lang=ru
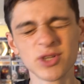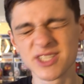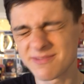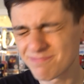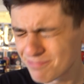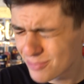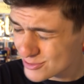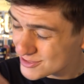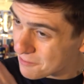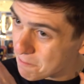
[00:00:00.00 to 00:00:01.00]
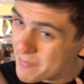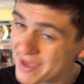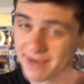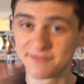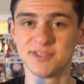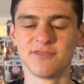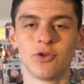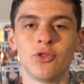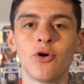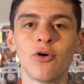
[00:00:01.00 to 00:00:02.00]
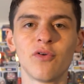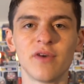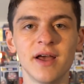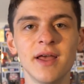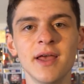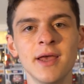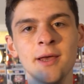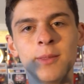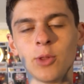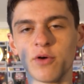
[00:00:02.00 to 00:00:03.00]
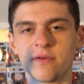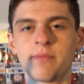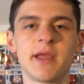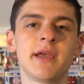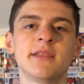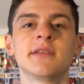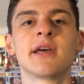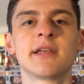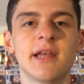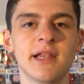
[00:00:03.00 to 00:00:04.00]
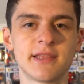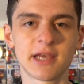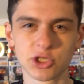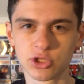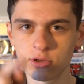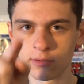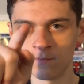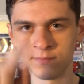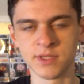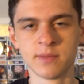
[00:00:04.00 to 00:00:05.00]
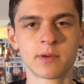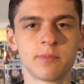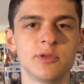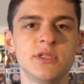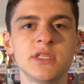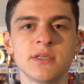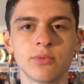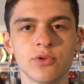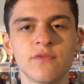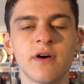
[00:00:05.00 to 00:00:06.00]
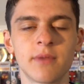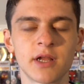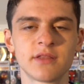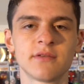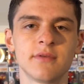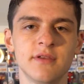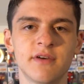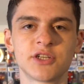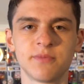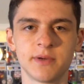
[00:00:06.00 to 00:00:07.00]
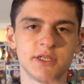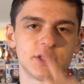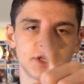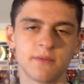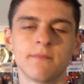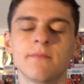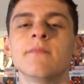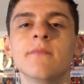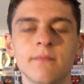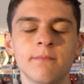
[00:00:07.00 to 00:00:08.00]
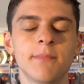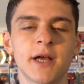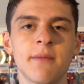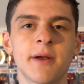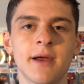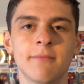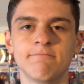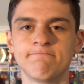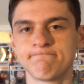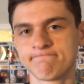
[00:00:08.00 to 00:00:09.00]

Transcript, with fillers: будет просто мега всего нового, новые проекты и так далее. Так что не пропустите, буду вам рад и вашей поддержке. Пока-пока.